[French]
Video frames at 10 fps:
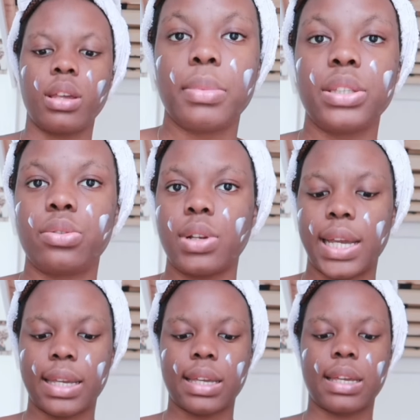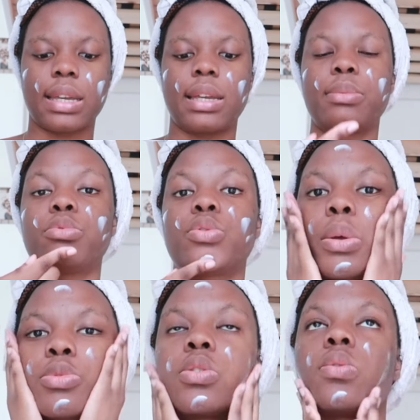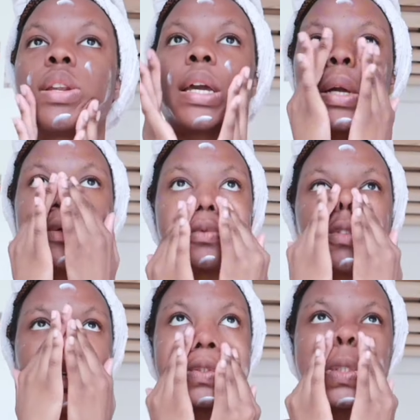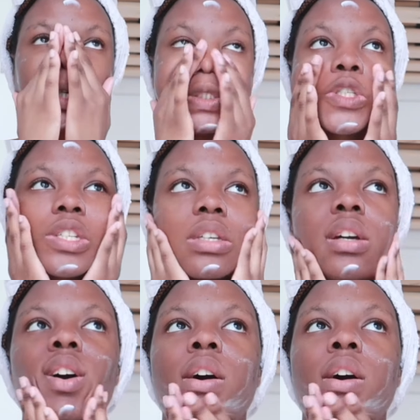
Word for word: Mettre de la crème, crème solaire comme je dois ressortir.